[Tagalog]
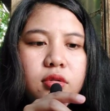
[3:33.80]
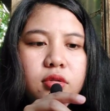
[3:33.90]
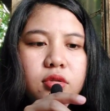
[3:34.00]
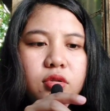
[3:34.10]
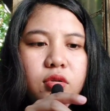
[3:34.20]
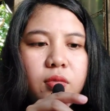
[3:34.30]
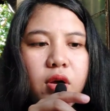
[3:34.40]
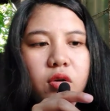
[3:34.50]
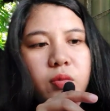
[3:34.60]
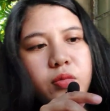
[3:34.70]
So,
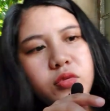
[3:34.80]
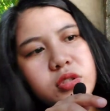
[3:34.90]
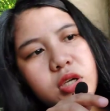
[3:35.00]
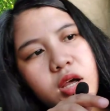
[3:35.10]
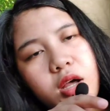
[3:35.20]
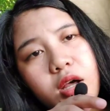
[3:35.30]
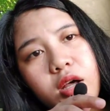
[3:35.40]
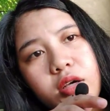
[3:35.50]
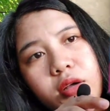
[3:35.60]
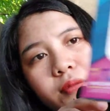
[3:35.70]
meron po
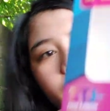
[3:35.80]
siyang